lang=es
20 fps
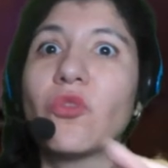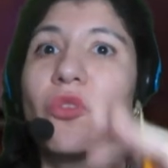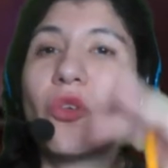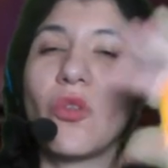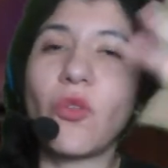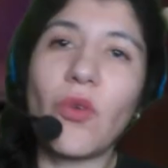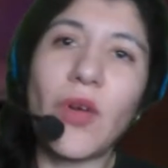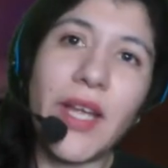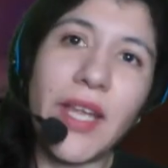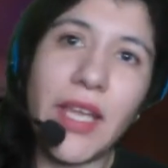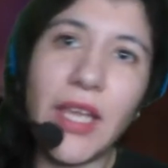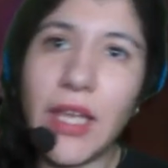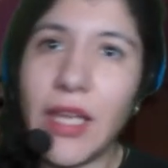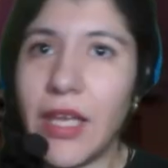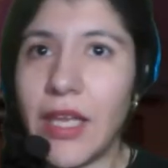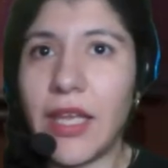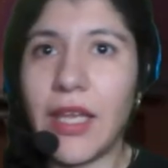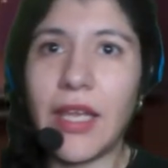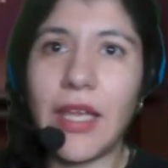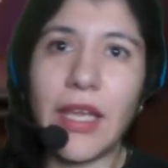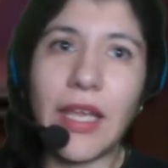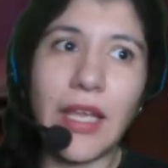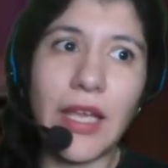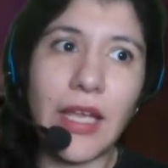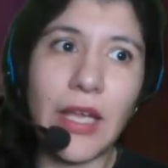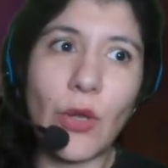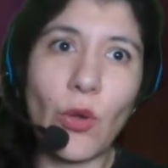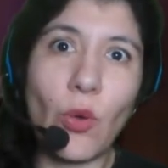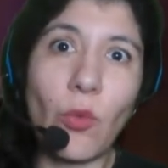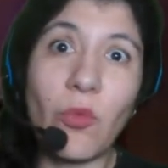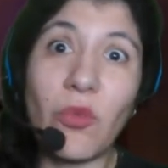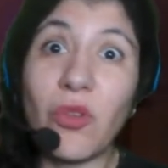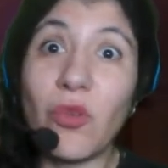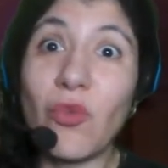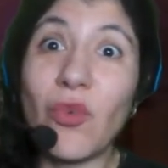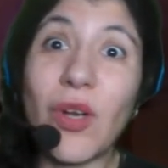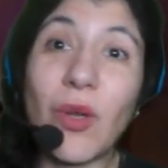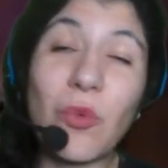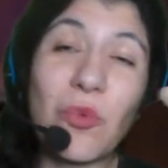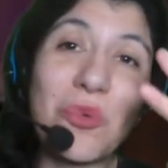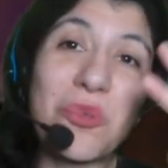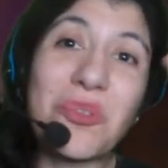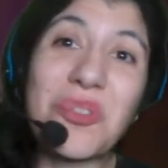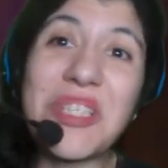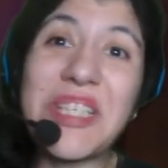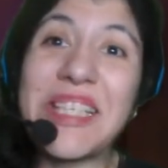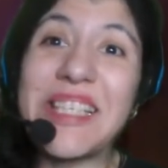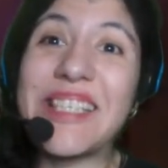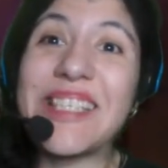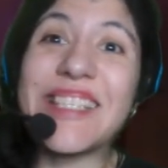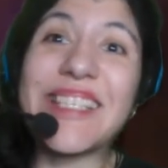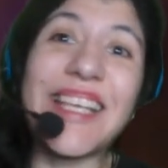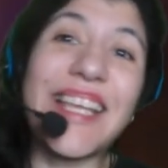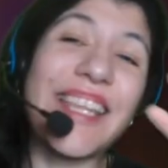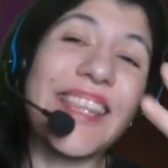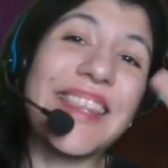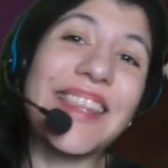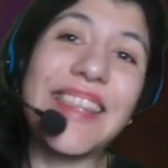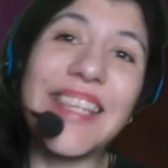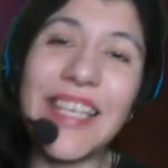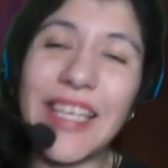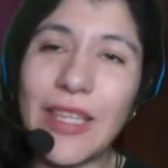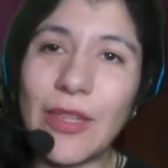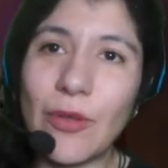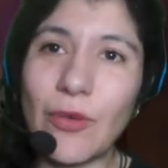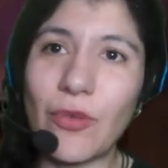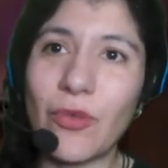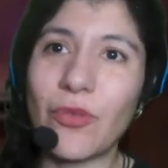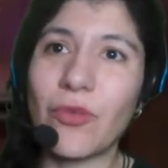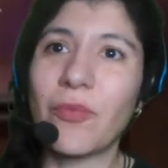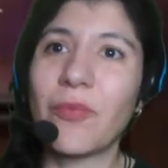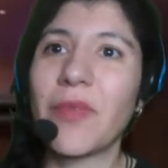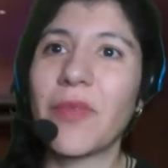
todo ahí, como si fuera unos insentidos